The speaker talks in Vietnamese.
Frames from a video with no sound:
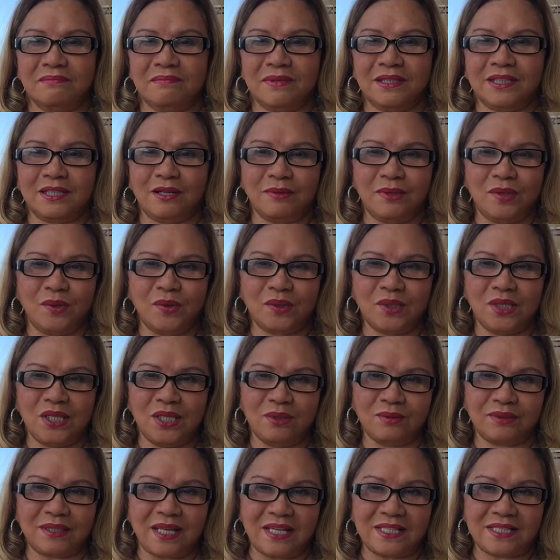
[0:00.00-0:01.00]
mình không hiểu
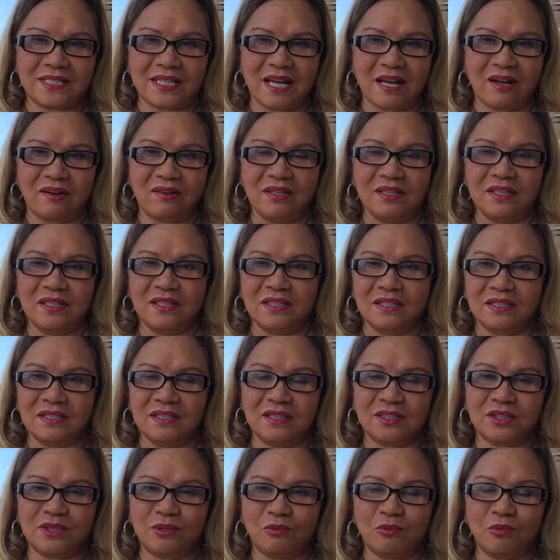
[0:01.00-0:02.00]
hiểu tại sao
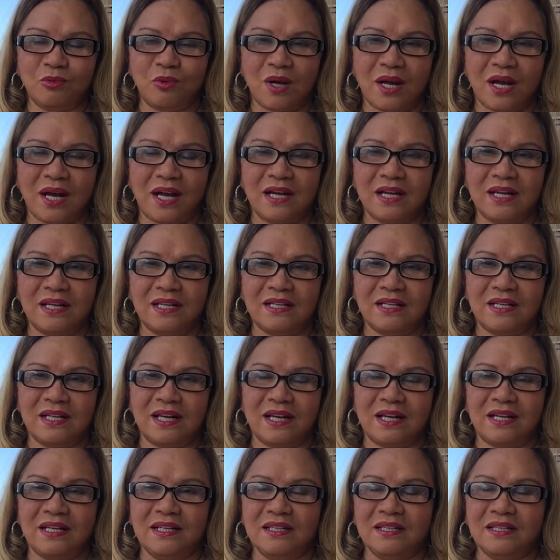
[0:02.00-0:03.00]
nước Trung Hoa
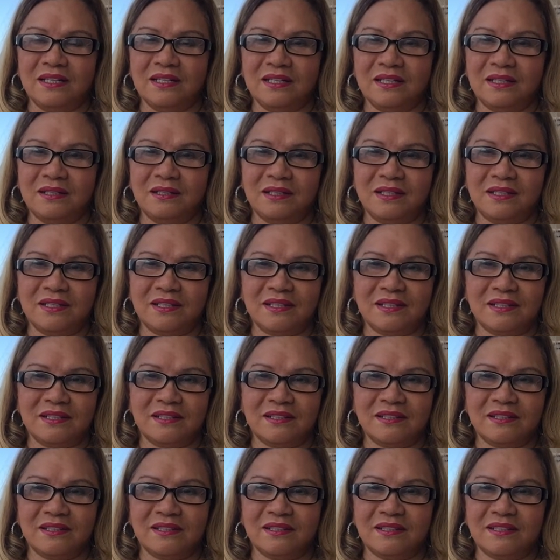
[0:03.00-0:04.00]
là à,
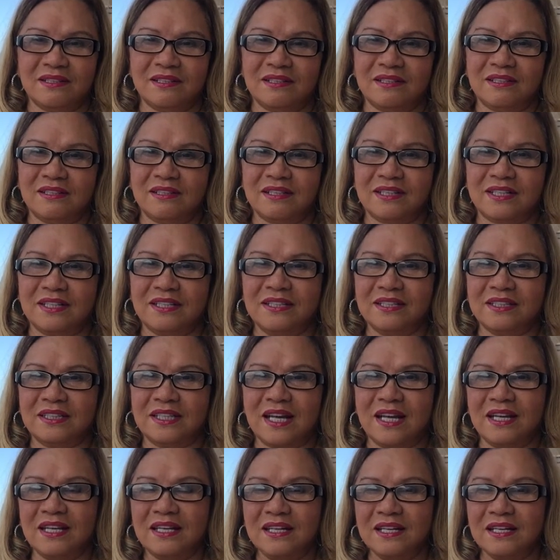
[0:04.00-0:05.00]
kinh
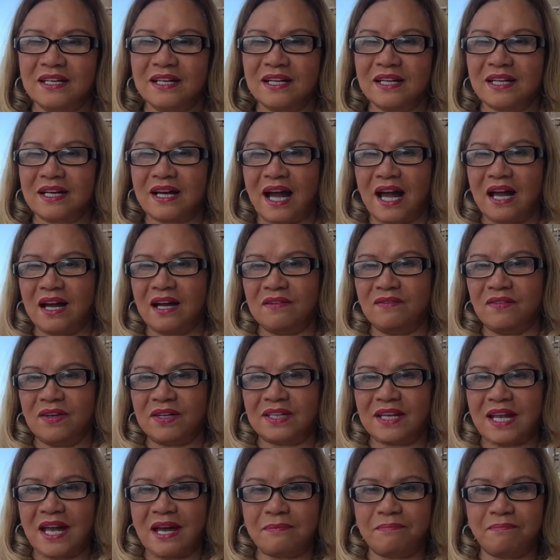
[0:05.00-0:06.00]
tế khá hơn
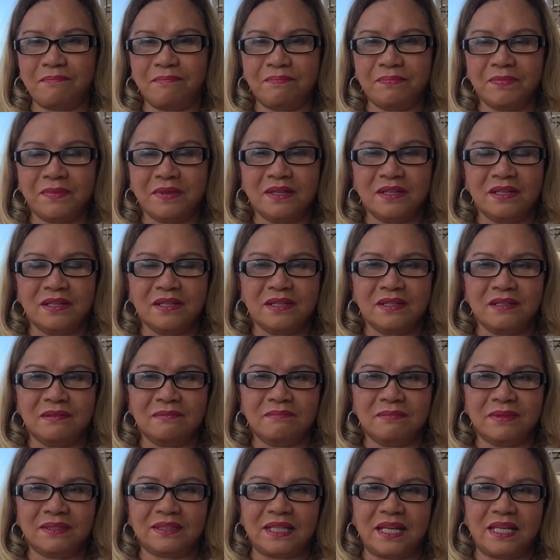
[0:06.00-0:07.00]
Việt Nam
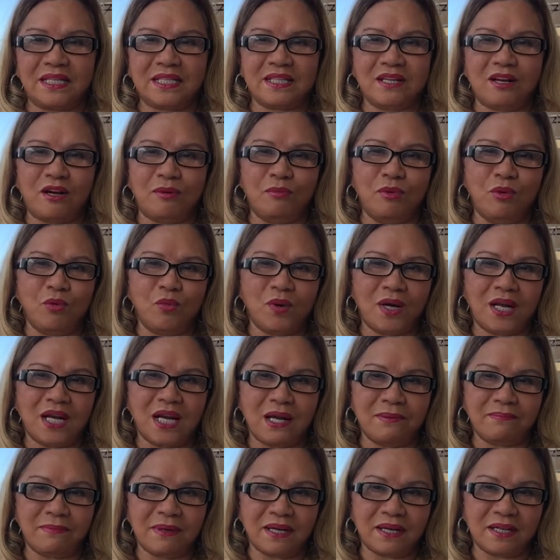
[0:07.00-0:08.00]
mà tại sao họ muốn qua
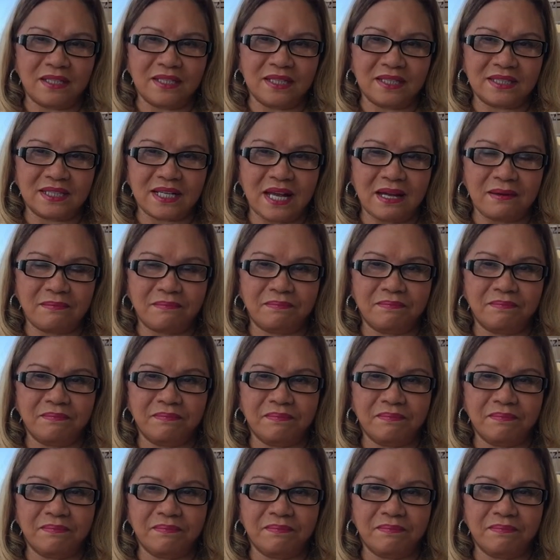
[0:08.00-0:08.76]
làm ăn ở Việt Nam